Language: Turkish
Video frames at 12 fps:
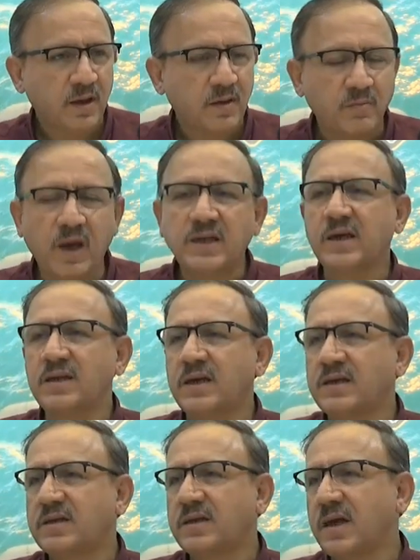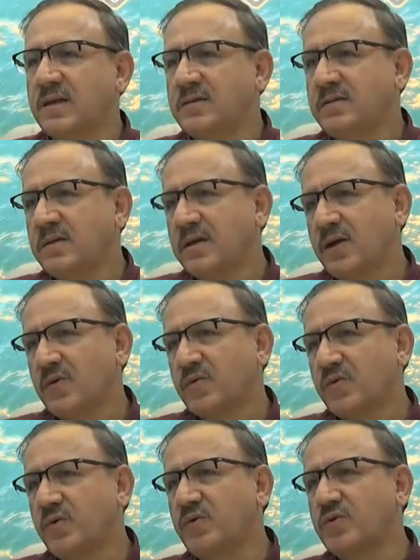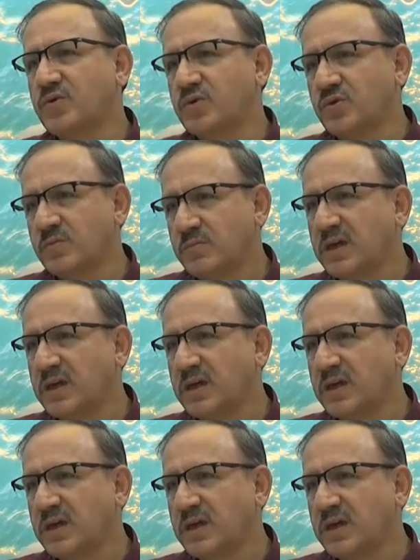Mekke'deyken Kudüs'ün,